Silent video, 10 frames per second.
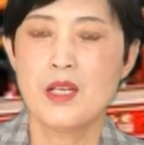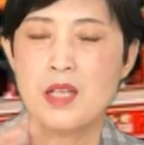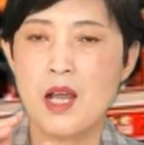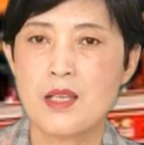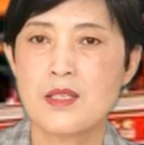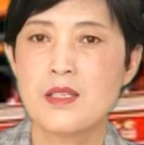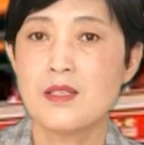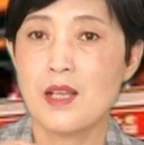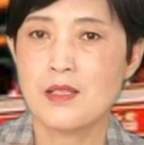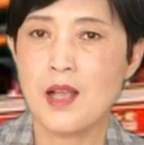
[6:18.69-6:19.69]
上一
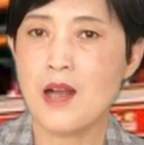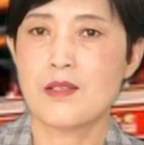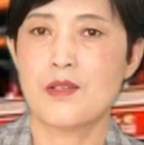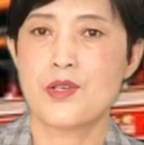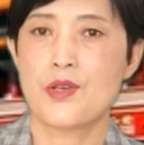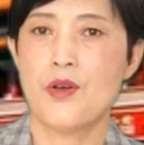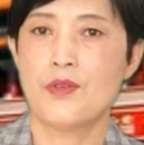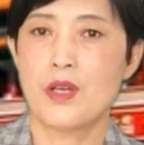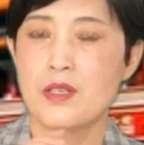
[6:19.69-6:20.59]
次在 SARS 的时候呢，